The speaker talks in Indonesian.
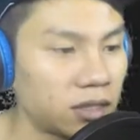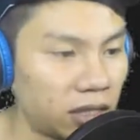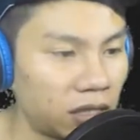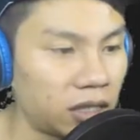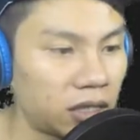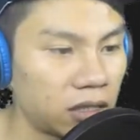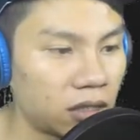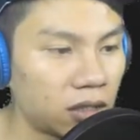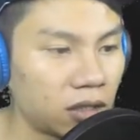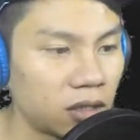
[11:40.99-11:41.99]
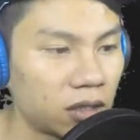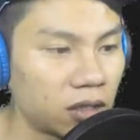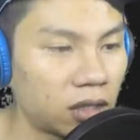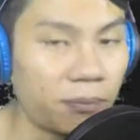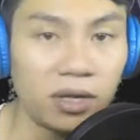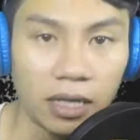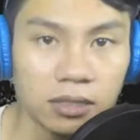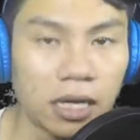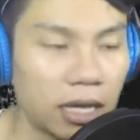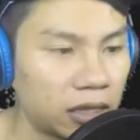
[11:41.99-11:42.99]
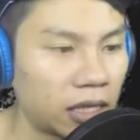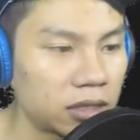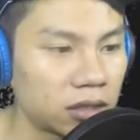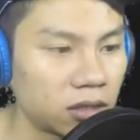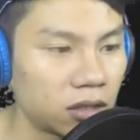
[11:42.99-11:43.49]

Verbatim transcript: sendiri tapi dia jahat guys